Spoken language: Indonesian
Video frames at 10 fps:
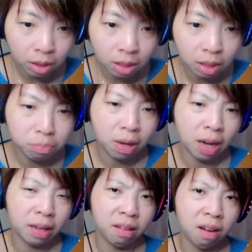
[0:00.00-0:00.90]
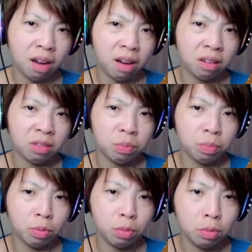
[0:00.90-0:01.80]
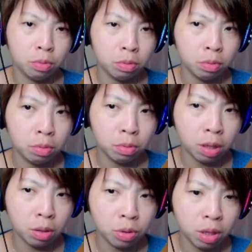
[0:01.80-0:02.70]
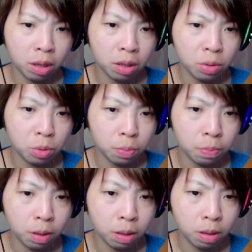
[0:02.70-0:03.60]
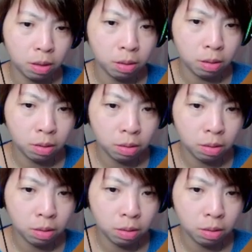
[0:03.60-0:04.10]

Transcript: jadi ini bayar 10 haruskah kita coba